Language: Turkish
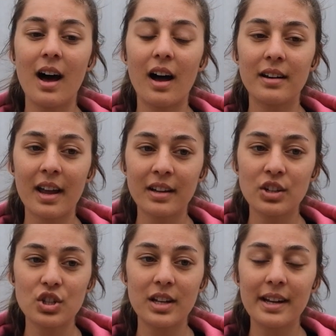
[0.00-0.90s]
Arayan
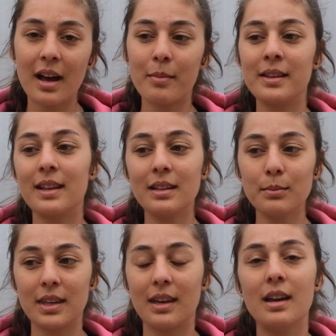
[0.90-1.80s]
kişileri hemen
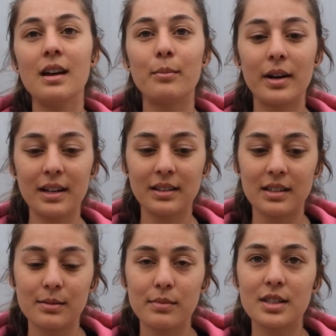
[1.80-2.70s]
dedim ki bakın
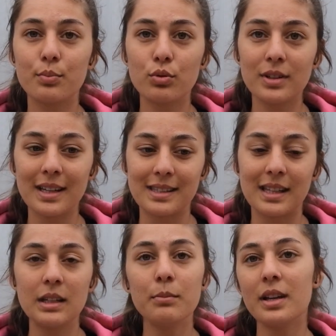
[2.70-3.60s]
dedim biz buradayız
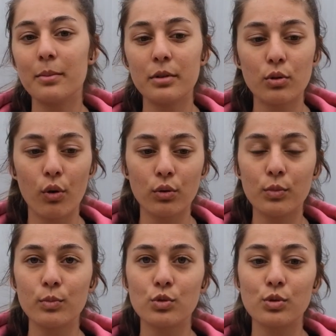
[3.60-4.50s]
dedim. Birebir
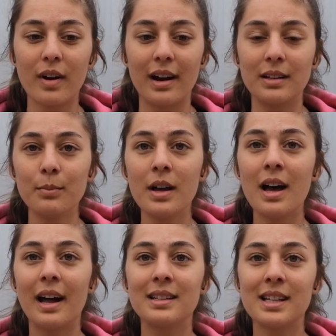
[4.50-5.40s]
konumumuzu verdim.
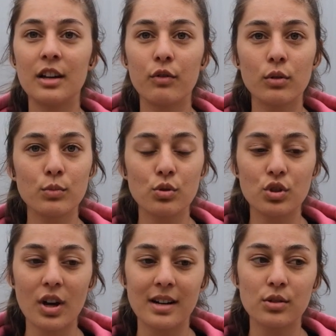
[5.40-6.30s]
Hani telefonumuzun
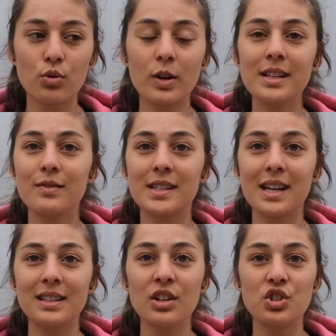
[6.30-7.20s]
şarjı çok az ve
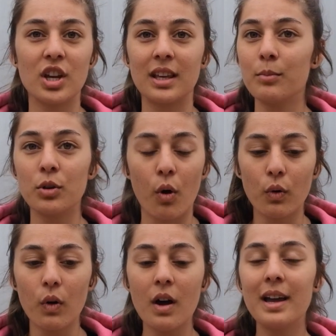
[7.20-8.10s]
zaten çekim
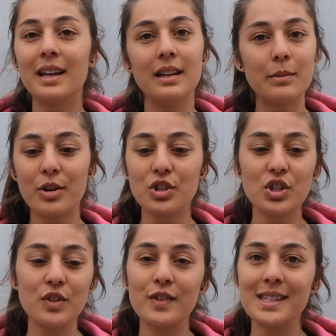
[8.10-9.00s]
yok. İlk başta
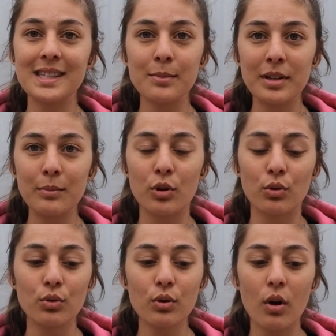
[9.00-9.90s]
şifresini
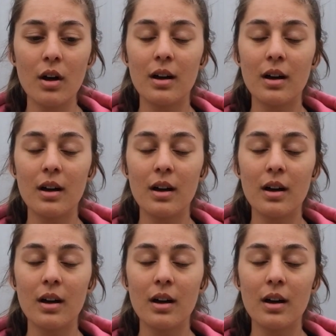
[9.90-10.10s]
bilmiyorduk.